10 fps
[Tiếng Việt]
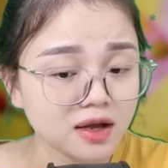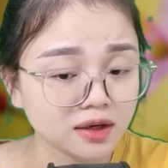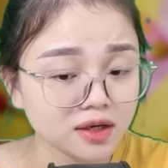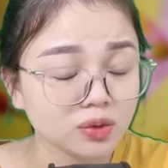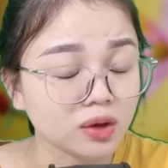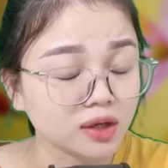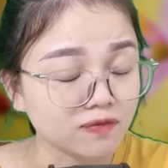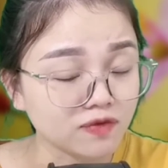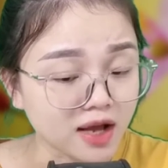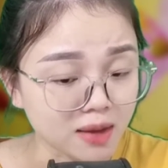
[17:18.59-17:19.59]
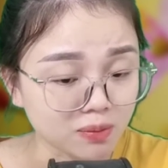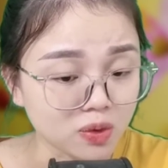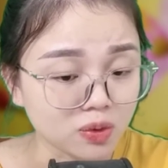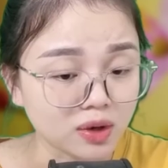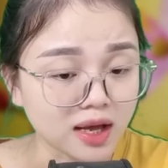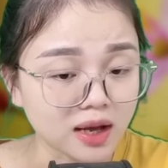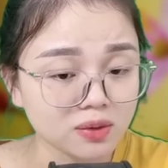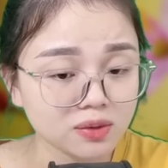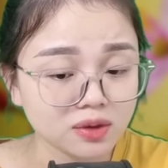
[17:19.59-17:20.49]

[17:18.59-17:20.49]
điên cuồng đập vào hạ bộ của lão.